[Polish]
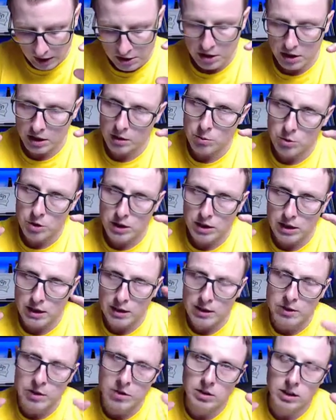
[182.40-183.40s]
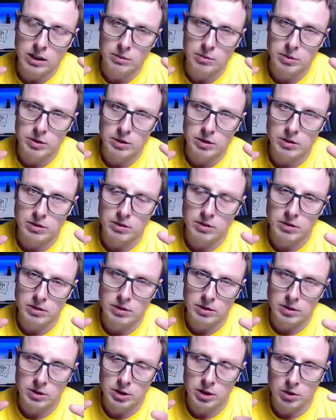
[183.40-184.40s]
dzięki temu, że te elektrony jakby e,
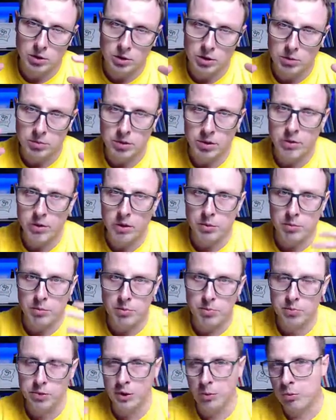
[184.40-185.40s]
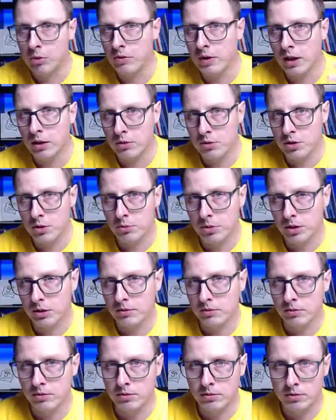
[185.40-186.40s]
się odczepiły i przepływają sobie
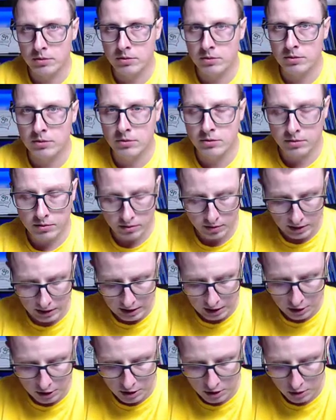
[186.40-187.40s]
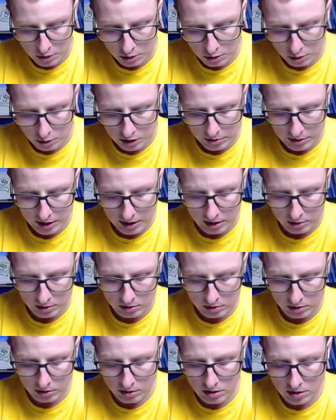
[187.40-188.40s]
mm, w tej naszej strukturze
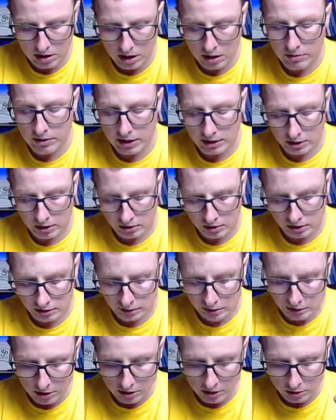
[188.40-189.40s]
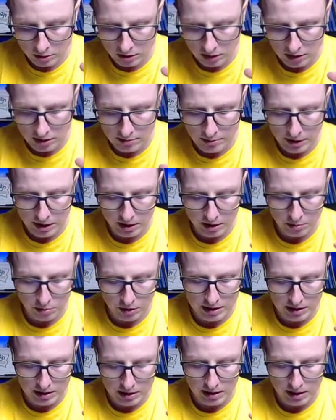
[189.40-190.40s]
metalu, no to zostają kationy. I widzicie, tutaj jest pięknie
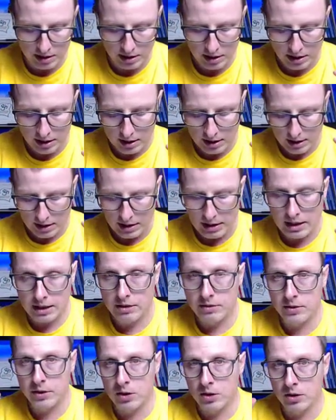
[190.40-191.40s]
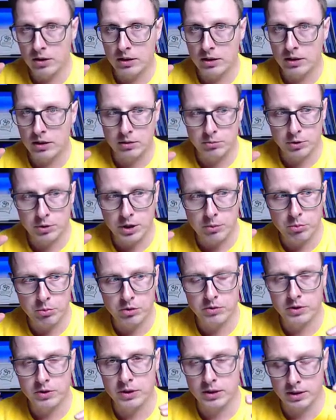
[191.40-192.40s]
pokazane, jak wygląda ten
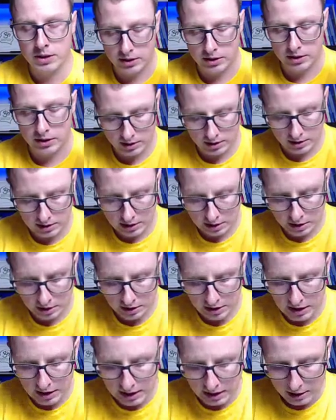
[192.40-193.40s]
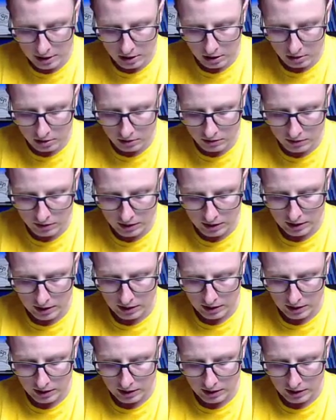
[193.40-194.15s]
przepływ tych e, naszych elektronów.